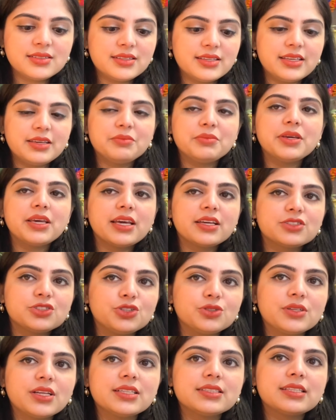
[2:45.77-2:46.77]
ये भी एक
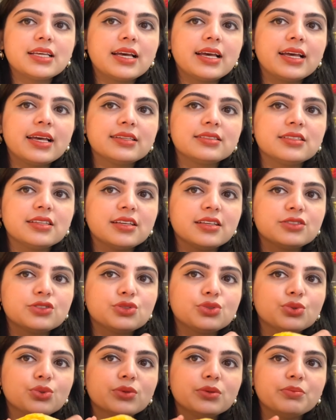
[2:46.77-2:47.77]
छोटा सा है ऐसा
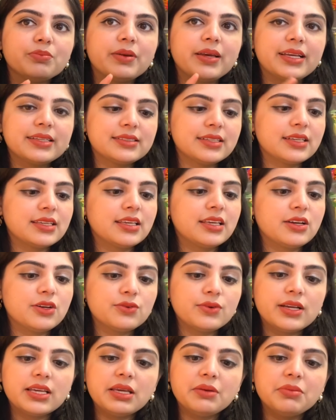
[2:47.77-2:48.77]
स्टोन पे ऐसा किया
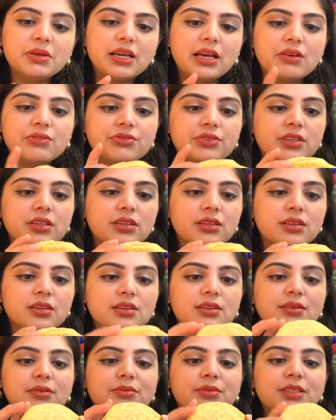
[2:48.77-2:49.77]
हुआ है ये भी काफ़ी
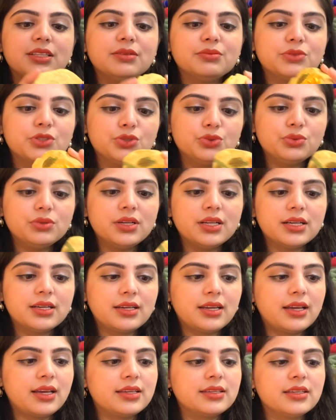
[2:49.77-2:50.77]
मतलब क्यूट लग
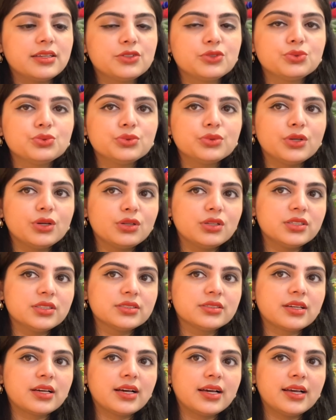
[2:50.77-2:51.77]
रहा है ये टू डॉलर्स
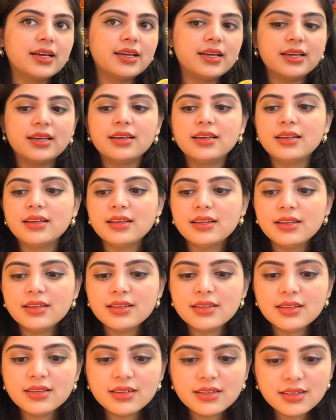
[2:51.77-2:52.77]
का है
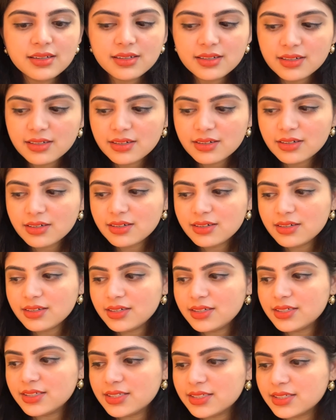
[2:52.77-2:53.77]

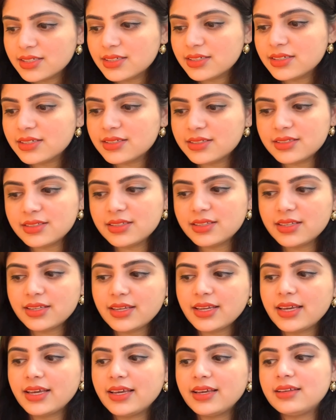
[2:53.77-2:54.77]
और ये
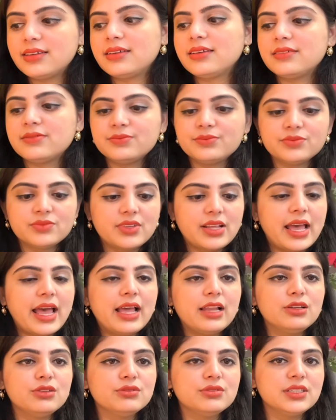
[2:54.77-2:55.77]
है
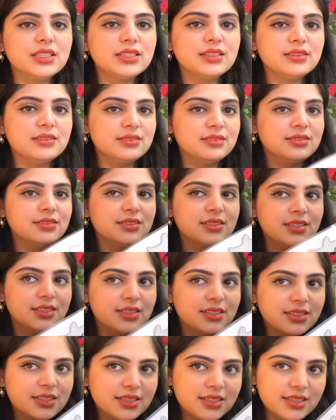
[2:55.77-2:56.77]
हेलोवीन
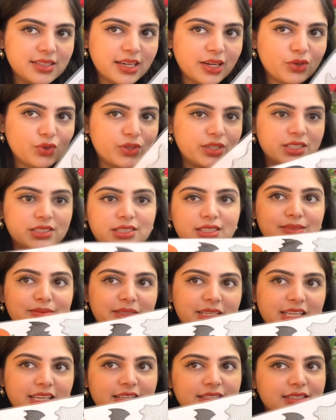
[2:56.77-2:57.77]
कि डेकोरेशन में
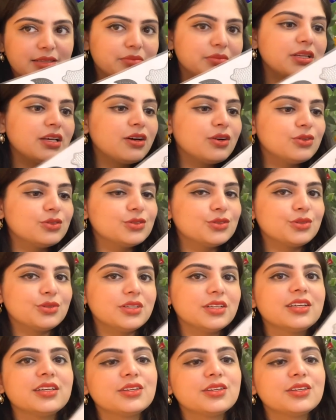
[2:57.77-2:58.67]
ये सब ना हो रे